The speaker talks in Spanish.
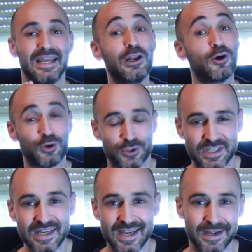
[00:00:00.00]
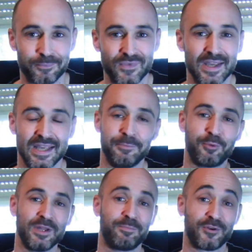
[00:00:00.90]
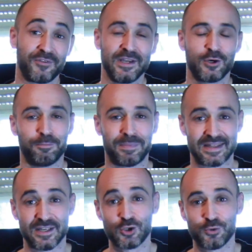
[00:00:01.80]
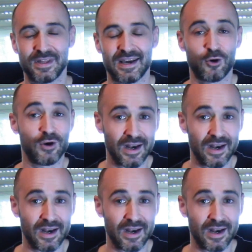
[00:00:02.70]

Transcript: y lo consigue y puede por fin compartir su vida con